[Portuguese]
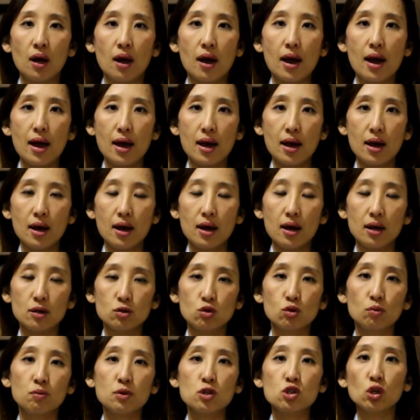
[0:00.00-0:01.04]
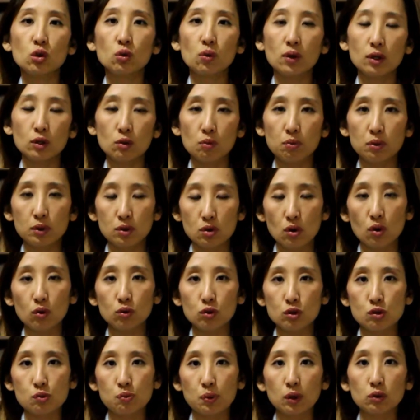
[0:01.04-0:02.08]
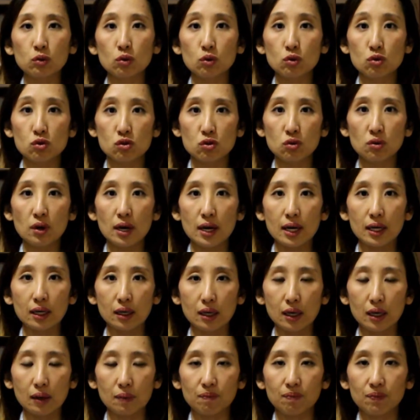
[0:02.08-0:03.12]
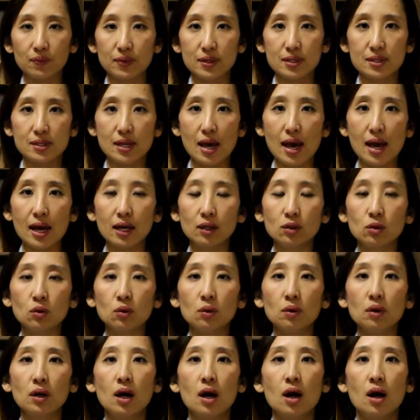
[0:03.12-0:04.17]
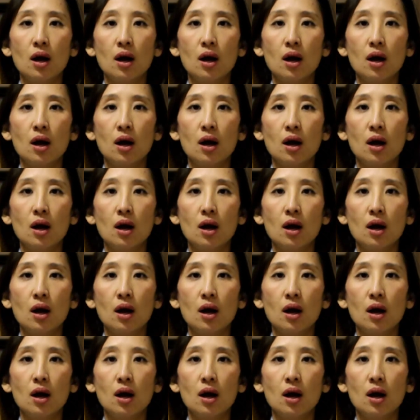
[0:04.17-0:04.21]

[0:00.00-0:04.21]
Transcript: é, substituindo por outros produtos do ranking certo?